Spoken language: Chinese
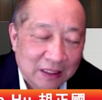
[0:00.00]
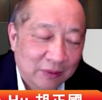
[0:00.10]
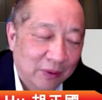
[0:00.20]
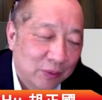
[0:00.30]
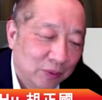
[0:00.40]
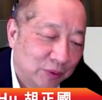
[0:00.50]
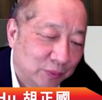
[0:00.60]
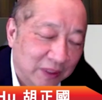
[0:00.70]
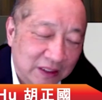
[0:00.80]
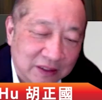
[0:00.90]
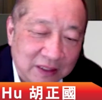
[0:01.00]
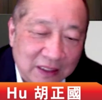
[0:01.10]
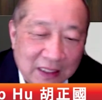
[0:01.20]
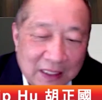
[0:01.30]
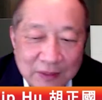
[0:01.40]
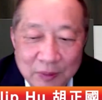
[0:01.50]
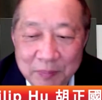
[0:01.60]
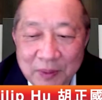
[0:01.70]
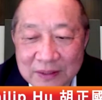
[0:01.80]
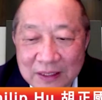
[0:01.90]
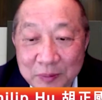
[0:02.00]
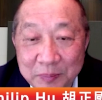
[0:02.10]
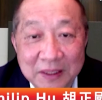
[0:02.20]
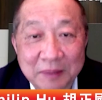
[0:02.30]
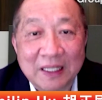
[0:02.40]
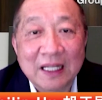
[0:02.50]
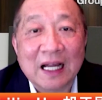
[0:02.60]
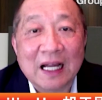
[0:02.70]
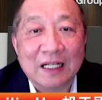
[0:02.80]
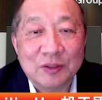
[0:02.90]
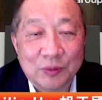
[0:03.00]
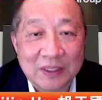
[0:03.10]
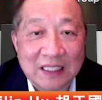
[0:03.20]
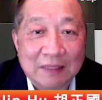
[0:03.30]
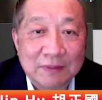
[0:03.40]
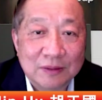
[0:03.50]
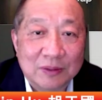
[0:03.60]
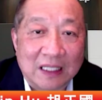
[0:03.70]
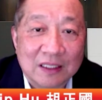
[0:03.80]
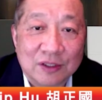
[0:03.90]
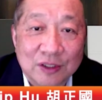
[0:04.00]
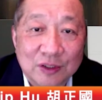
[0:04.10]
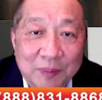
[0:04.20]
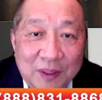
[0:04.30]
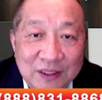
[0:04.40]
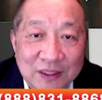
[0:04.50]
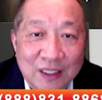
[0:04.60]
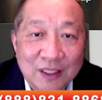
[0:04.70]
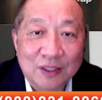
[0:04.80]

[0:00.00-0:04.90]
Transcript: 因为过去五年十年，大概对保障都比较敏感，所以大部分谈到人寿保险，